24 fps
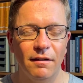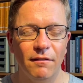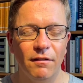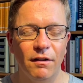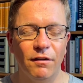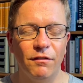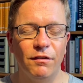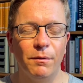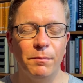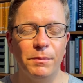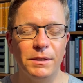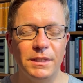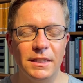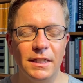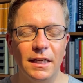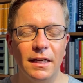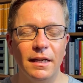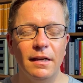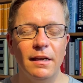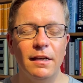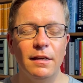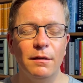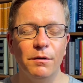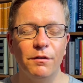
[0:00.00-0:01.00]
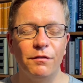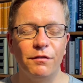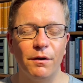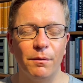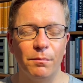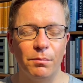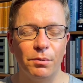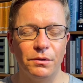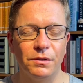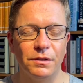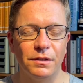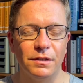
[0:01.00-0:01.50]
weil wir mit dir in Liebe
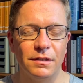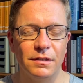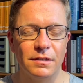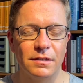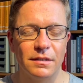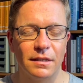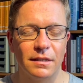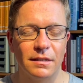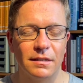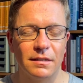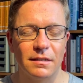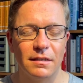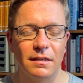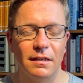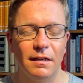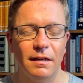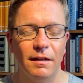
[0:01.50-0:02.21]
verbunden sind